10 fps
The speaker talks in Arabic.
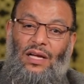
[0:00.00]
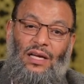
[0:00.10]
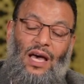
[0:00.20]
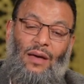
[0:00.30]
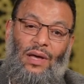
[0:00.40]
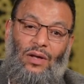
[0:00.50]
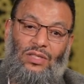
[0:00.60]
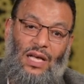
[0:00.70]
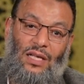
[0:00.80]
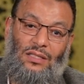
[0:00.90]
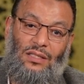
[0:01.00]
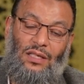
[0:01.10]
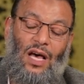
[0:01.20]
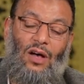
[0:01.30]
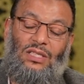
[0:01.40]
القيامة يا أستاذ
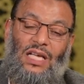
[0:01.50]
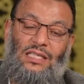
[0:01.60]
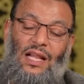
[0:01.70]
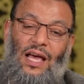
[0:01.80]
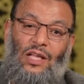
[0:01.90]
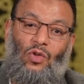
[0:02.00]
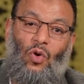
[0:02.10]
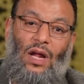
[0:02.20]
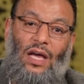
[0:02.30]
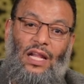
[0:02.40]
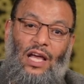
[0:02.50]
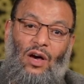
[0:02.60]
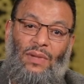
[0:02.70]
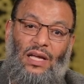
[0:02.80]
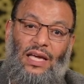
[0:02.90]
يا أستاذ الآية تقرأ إلى
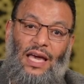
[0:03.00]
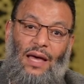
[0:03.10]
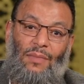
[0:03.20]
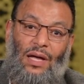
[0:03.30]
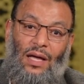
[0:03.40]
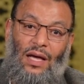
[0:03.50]
يوم القيامة